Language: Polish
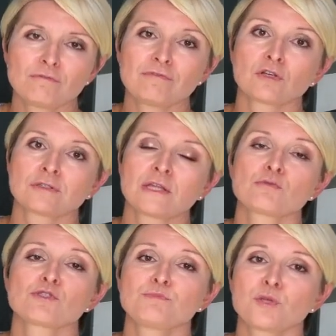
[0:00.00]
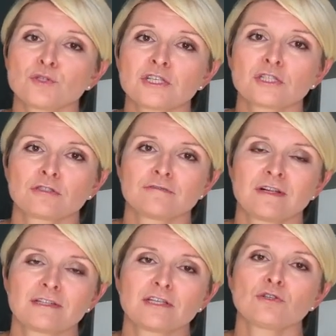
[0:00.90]
wykonaną z
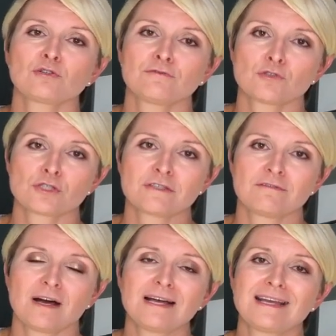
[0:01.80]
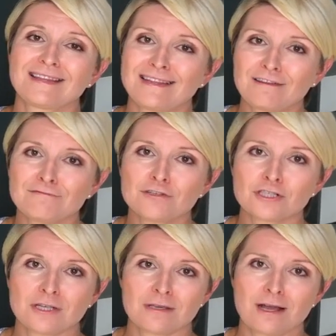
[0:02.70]
biodegradowalnego tworzywa
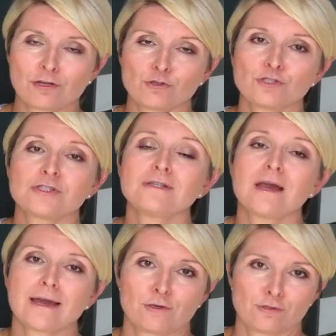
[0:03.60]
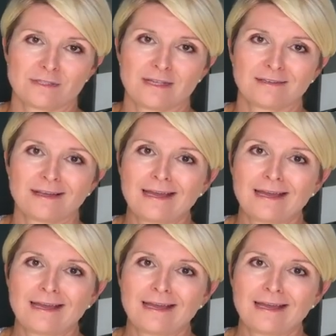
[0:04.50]
najwyższej jakości ekozen,